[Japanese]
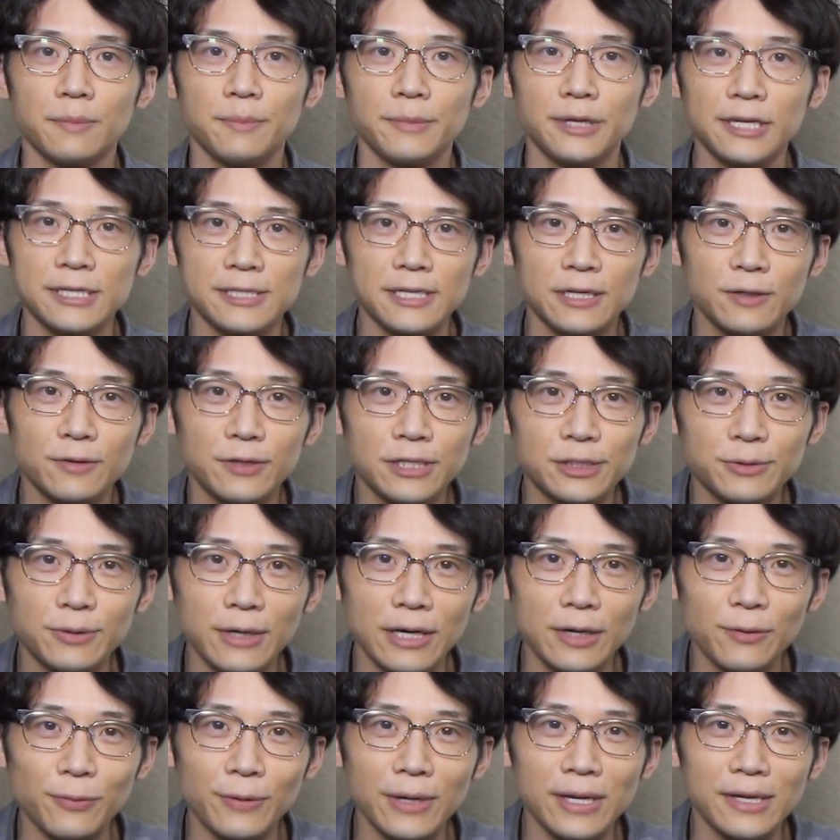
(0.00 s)
皆さんこんにち
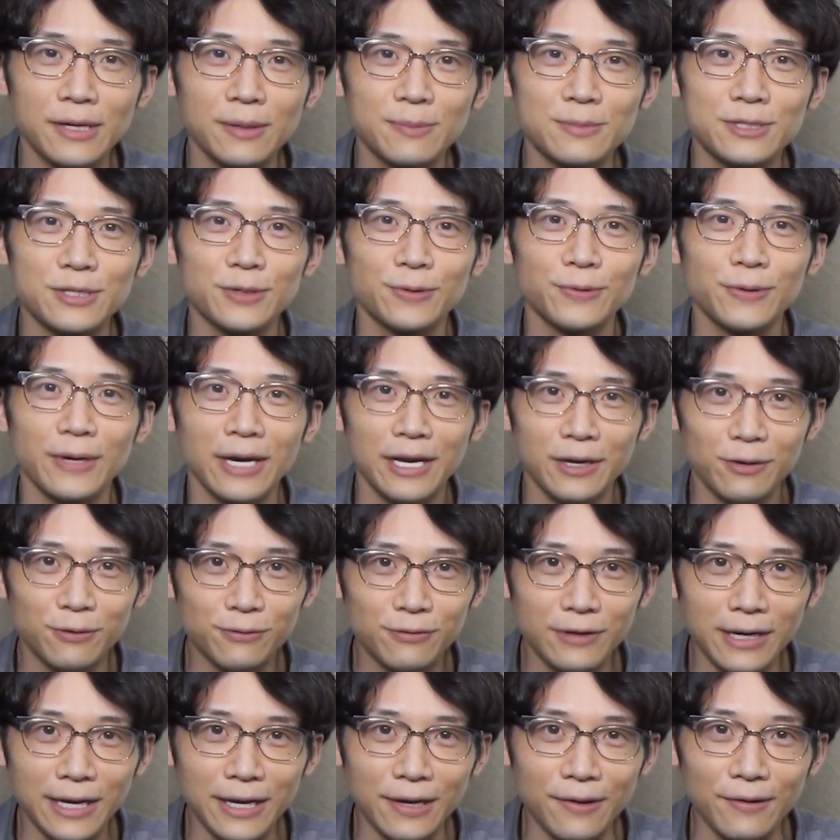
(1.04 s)
は Welcome to 英語
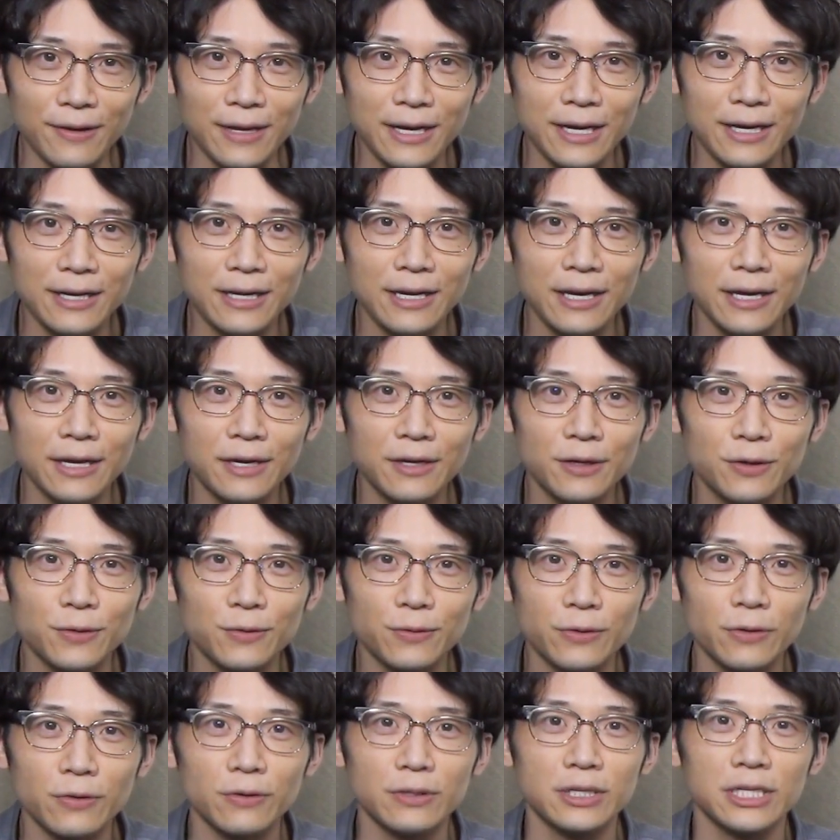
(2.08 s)
ファイル英検1
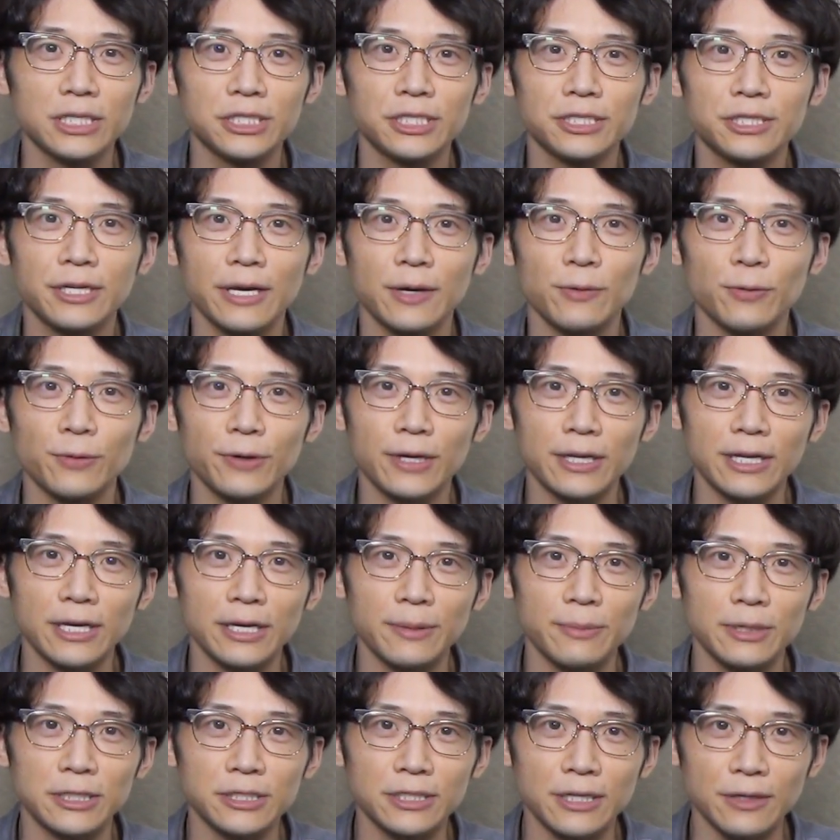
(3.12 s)
級の二次試験を受けて
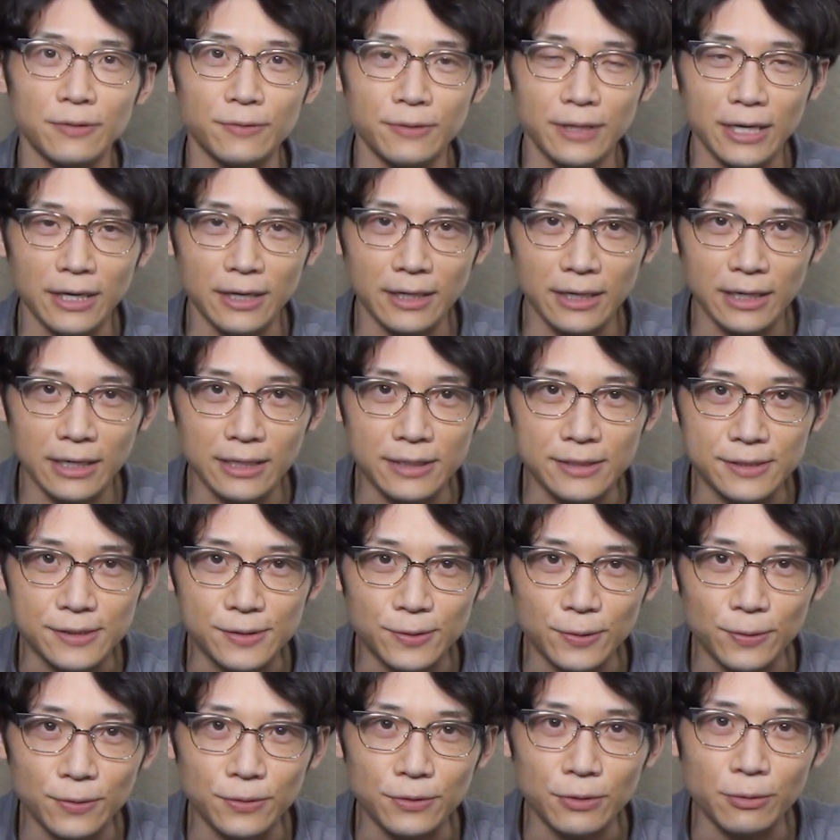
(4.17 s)
きましたので感
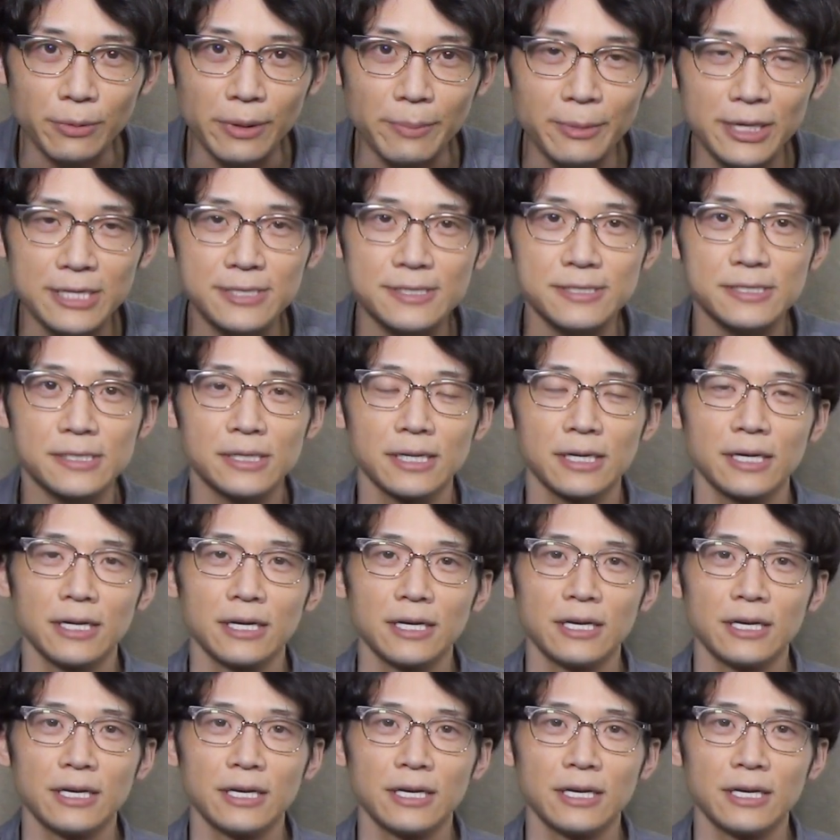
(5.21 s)
想を述べます